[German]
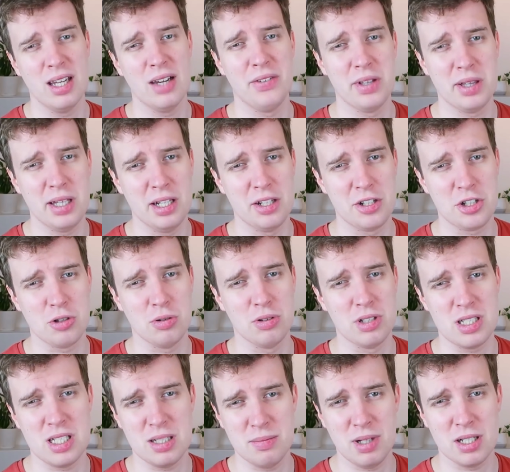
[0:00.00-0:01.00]
Ja, wir sehen es
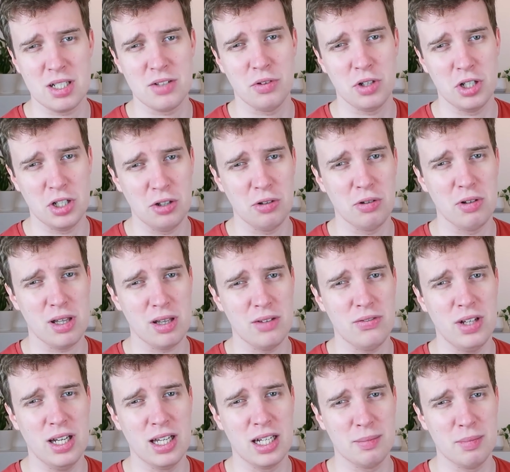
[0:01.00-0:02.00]
schon. Tim hatte wohl den größten
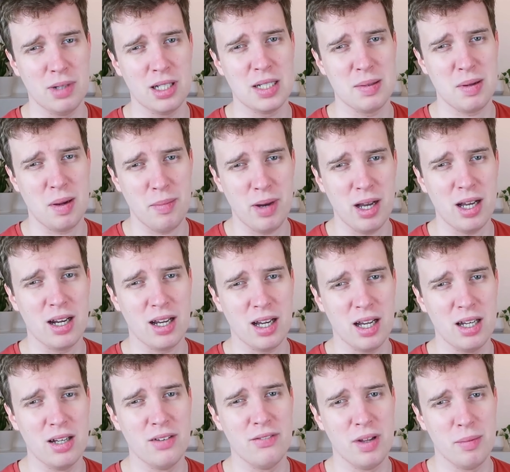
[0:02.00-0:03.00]
Fehler gemacht, den man machen
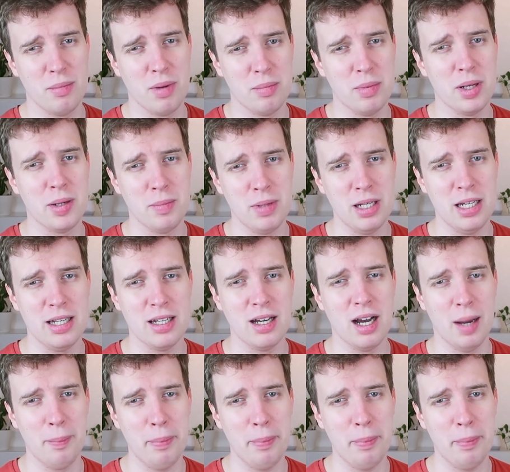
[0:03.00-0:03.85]
kann, wenn man mit Melina